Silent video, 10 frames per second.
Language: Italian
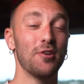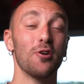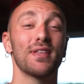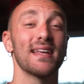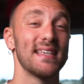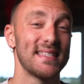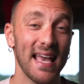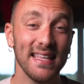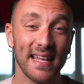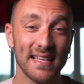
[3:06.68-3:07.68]
Inoltre se
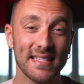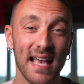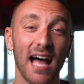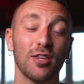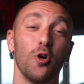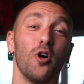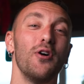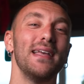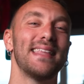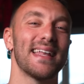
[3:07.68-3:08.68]
sei interessato
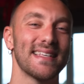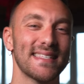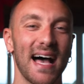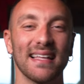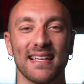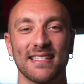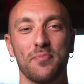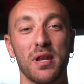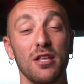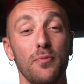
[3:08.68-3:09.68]
o interessata a
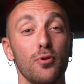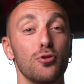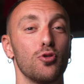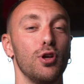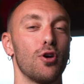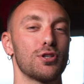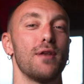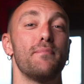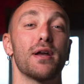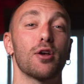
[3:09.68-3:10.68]
sapere di più sui
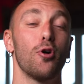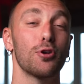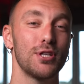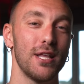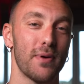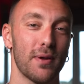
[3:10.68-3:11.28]
nostri percorsi di